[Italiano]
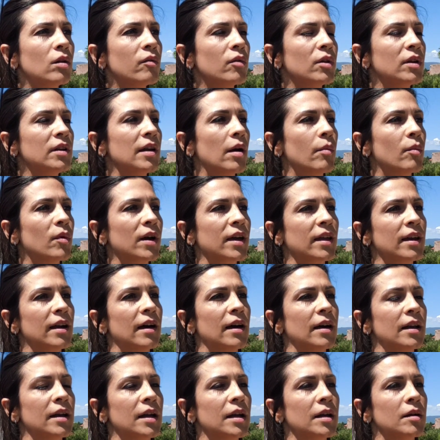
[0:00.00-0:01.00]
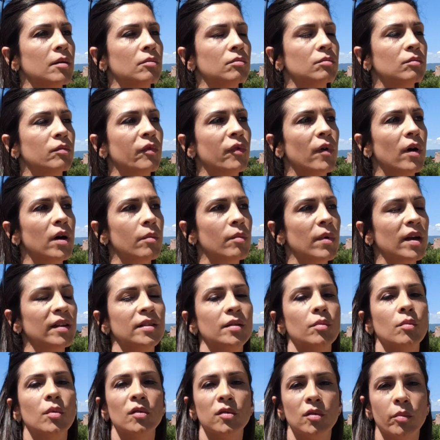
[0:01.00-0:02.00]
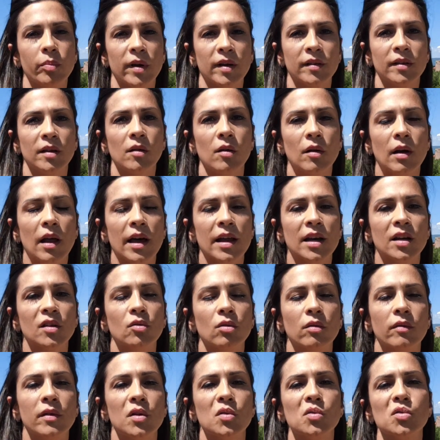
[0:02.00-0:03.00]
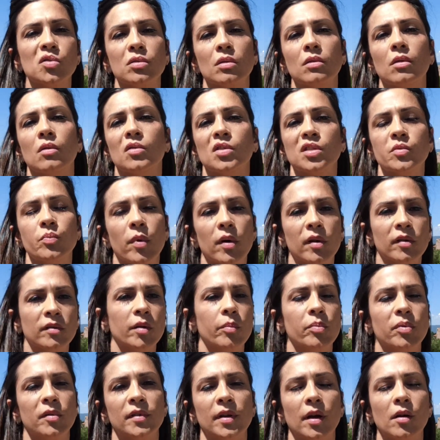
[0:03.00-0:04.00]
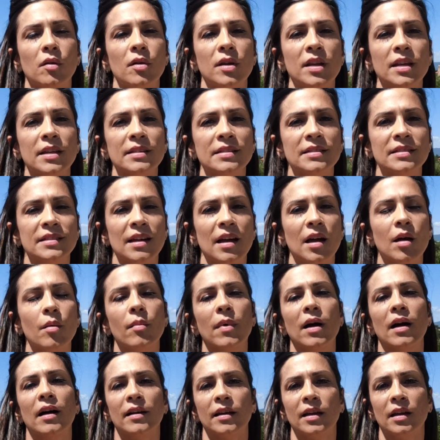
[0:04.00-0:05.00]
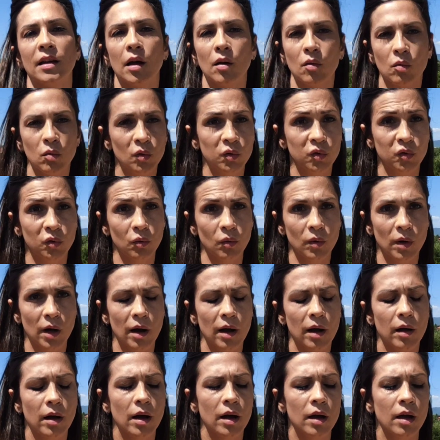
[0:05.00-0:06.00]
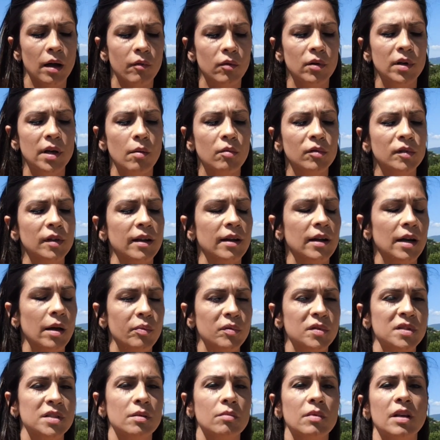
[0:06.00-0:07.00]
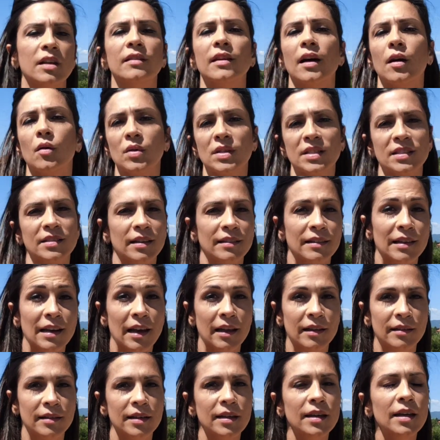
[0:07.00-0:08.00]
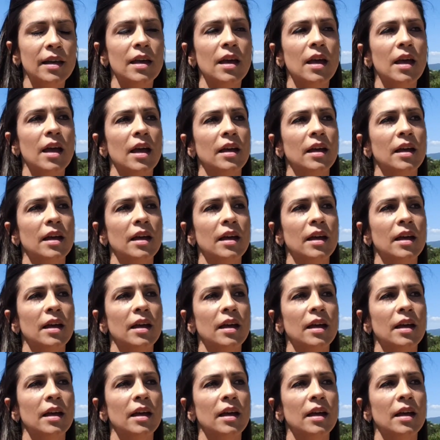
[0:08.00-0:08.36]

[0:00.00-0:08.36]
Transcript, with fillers: noi vogliamo creare un format molto particolare dove non solo lo sport è protagonista ma anche la cultura. Eh, vogliamo dare la possibilità a questi atleti